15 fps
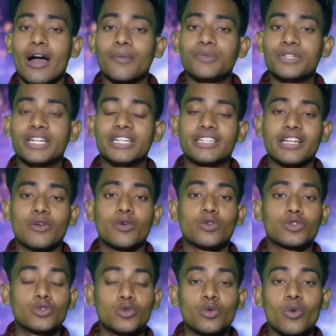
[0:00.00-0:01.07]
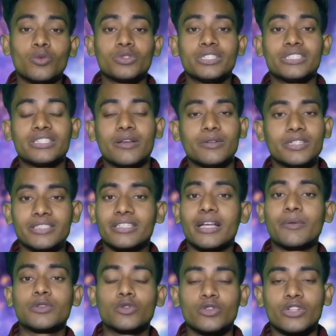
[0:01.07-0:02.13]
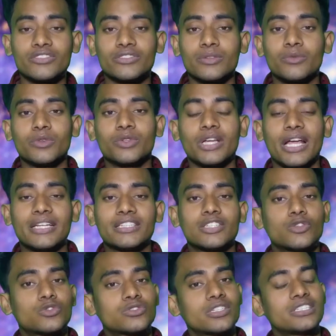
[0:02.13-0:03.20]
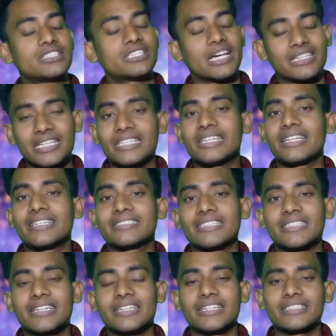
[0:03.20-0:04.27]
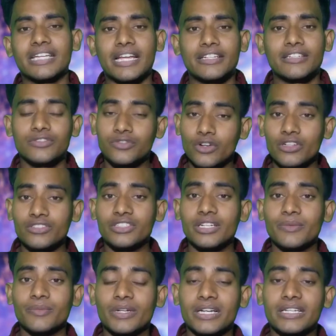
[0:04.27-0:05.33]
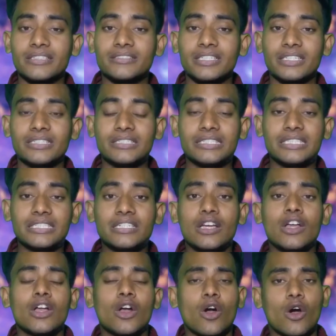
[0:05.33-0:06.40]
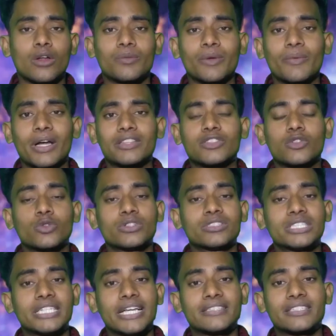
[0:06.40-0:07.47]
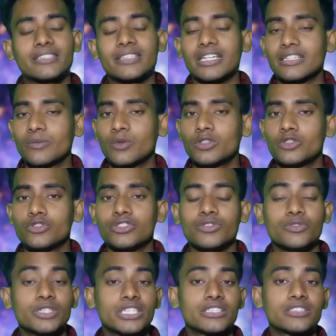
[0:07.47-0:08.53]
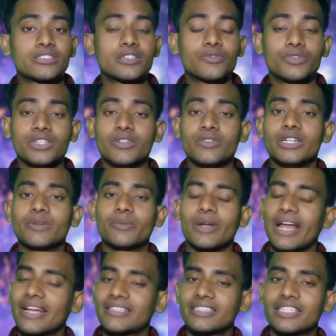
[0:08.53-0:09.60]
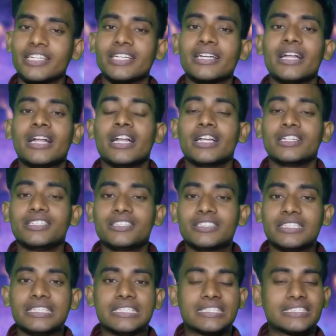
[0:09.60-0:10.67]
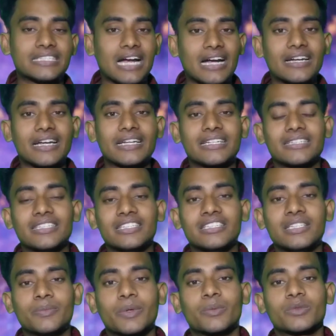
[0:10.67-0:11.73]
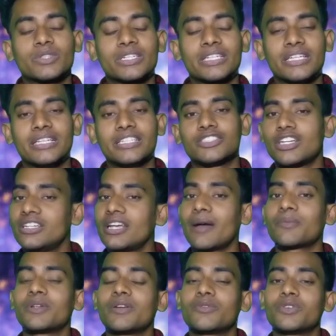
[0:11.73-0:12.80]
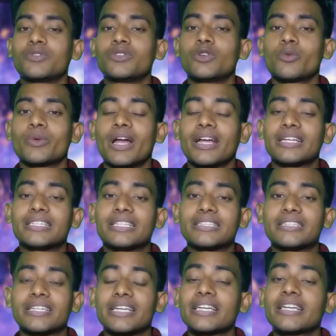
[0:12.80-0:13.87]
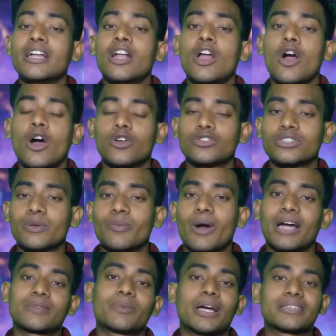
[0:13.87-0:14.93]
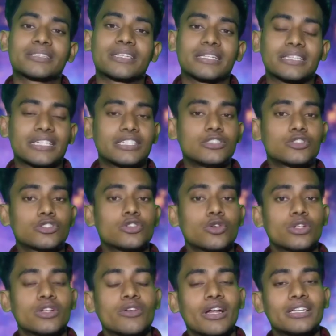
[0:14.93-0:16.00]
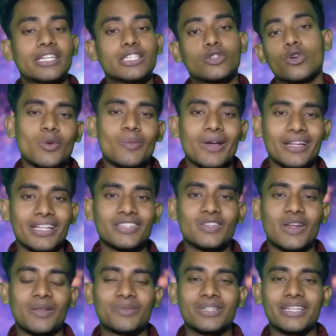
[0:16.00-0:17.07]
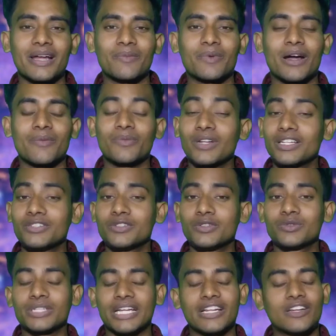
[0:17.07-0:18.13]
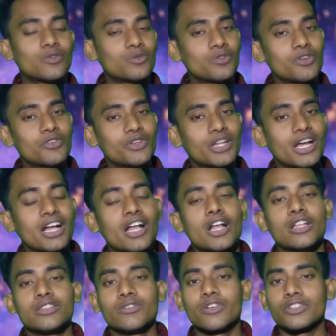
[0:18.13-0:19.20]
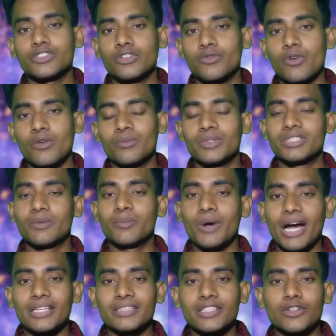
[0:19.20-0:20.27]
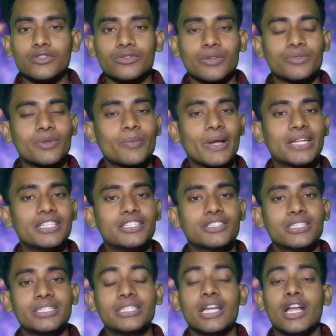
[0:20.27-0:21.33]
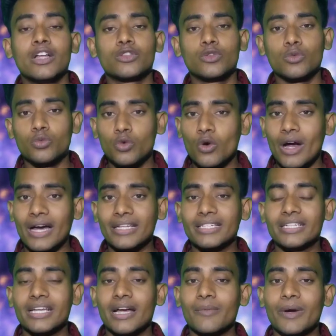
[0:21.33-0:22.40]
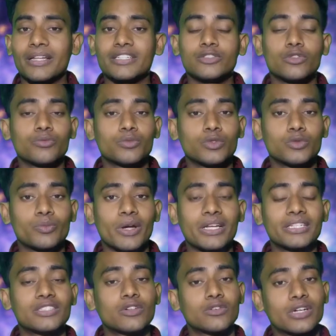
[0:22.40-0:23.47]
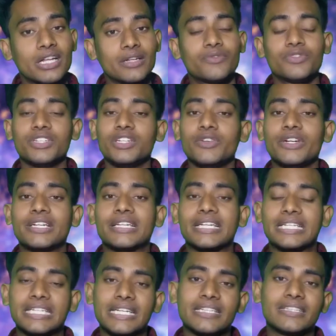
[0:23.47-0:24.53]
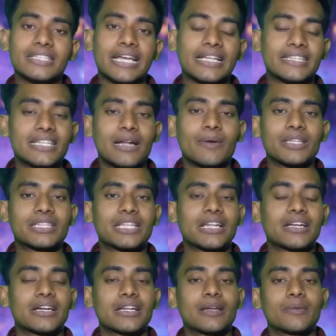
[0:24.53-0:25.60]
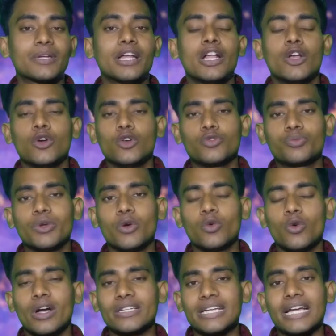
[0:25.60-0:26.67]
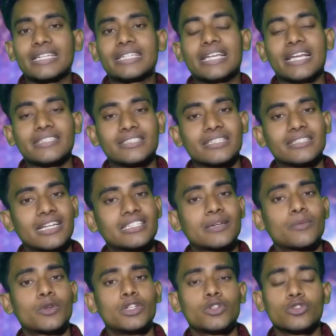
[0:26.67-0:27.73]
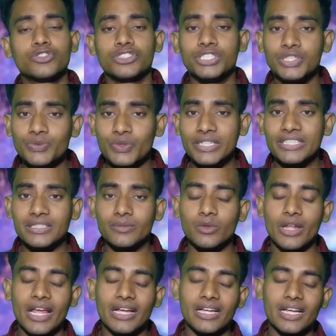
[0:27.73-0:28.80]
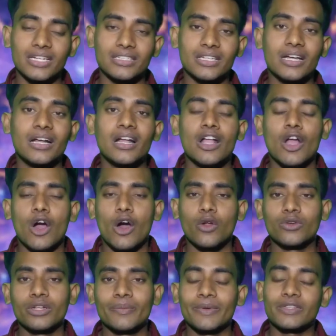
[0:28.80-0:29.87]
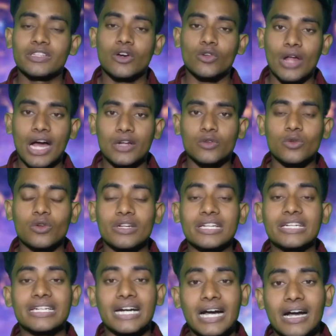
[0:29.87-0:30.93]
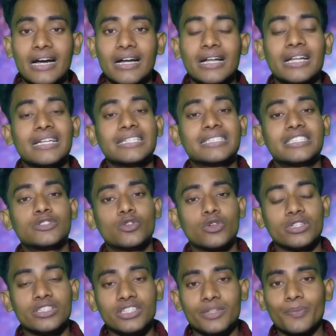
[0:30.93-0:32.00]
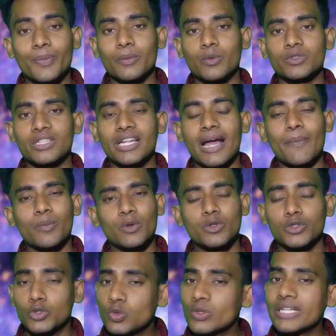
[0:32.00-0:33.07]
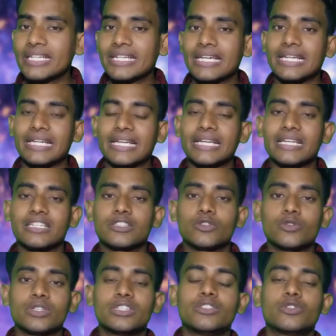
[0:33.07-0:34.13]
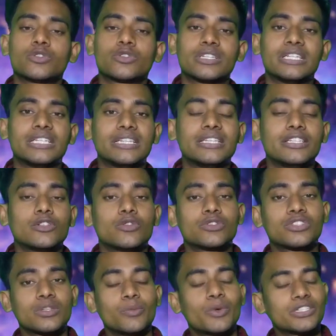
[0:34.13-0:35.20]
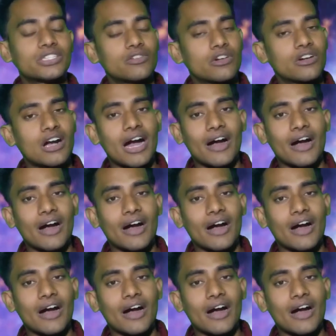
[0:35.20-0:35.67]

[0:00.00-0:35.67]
अपडेट है वो क्यों जितने जैसे कि अभी सूर्यवंशी मूवी आई थी उससे ज़्यादा ही कलेक्शन करके जाएगी फर्स्ट डे पर कलेक्शन इनकी और मैं बात करूँ इनकी एस एस राजामौली जो चीफ गेस्ट इसके प्री इवेंट में आए थे इनकी क्या कहने थे हिंदी प्रमोशन के लिए चलिए अपने वीडियो पे आगे देखते हैं और उसके बाद बात करते हैं जिसकी होने वाली है तो मैं ना तो आप देख रहे हैं आपका अपना यूट्यूब चैनल मूवी विला तो फर्स्ट ऑफ ऑल मैं जब बात करूँ सबसे पहली की तो वो आ रही है हमारी जो पुष्पा की जो कल प्री इवेंट रखी गई थी हैदराबाद तेलंगाना में उसमें हुआ क्या कि एस एस राजामौली को चीफ गेस्ट बुलाया गया था और उन्हीं पर दौरान उन्होंने कहा कि जो हिंदी प्रमोशन है आप लोग क्यों नहीं कर रहे हैं क्योंकि जो इसकी हिंदी जो उसकी है वो